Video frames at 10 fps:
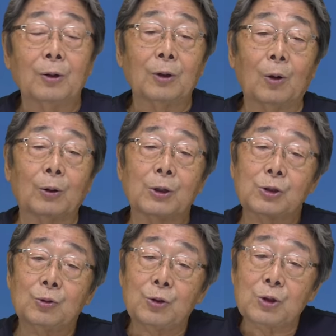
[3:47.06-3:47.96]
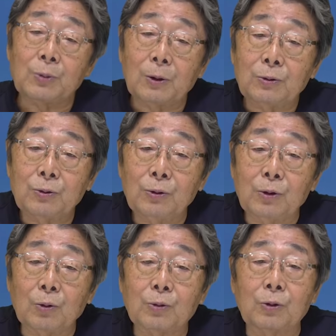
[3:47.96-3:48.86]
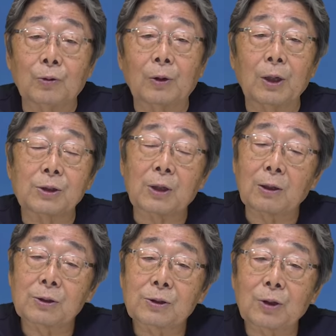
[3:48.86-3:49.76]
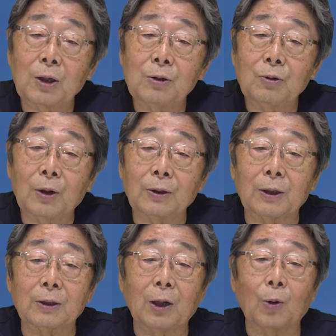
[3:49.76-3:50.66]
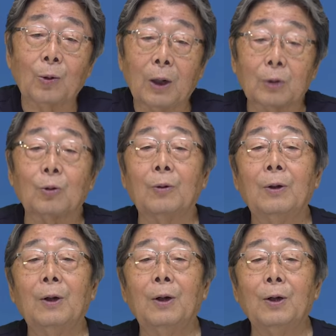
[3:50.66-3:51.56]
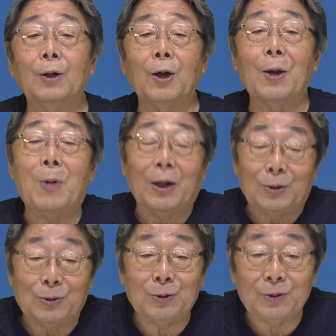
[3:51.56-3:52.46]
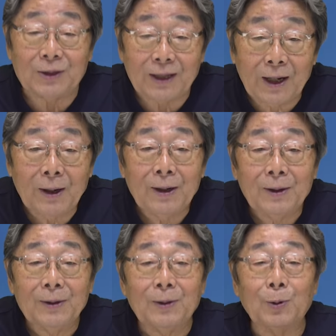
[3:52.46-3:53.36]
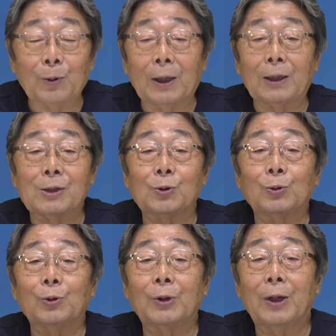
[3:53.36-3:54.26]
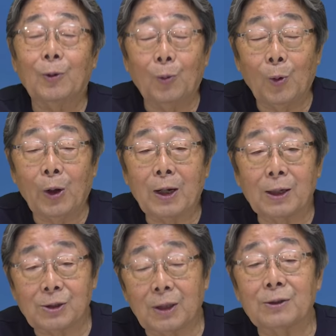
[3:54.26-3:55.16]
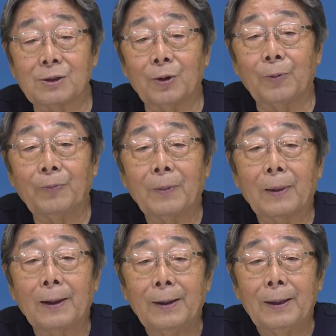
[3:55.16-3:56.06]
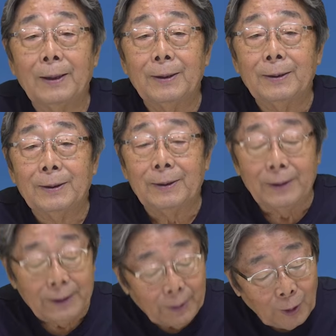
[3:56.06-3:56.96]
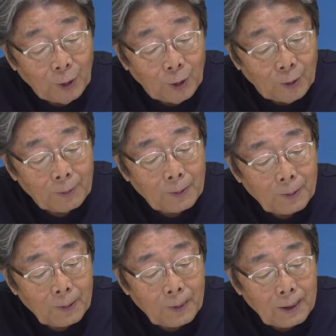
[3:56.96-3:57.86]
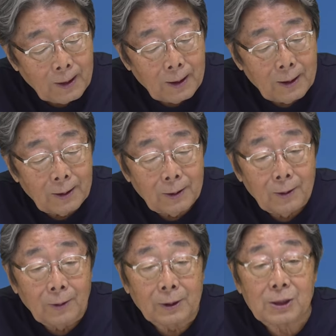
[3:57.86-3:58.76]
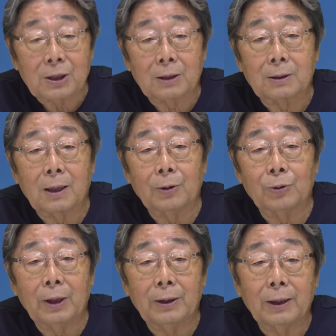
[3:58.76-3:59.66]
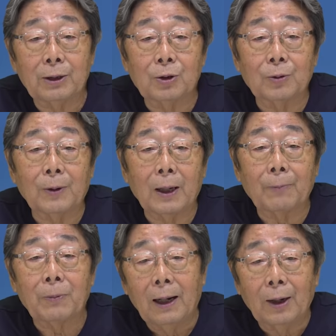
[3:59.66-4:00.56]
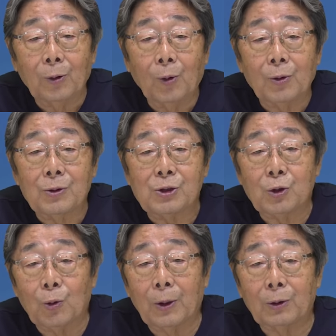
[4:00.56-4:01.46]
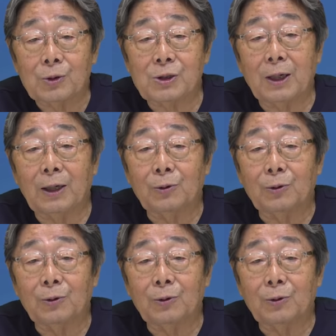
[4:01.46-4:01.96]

だから私の一番古い記憶っていうのはね、さんさいぐらいなんだろうなとまあいうふうにね、この間ちょっとね思い返したんですけど、でも私たちの年代っていうのは、あの昭和の時代